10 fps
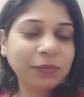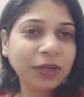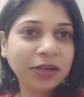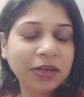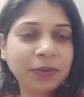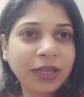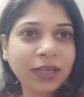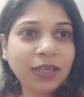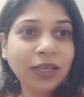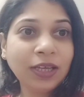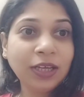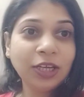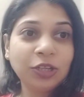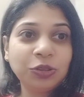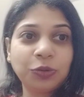भी करनी पड़ेंगी
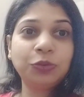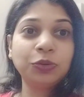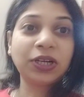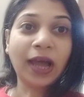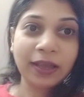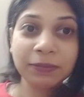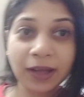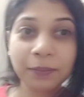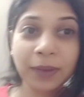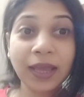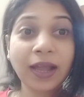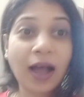तो टाइम कम है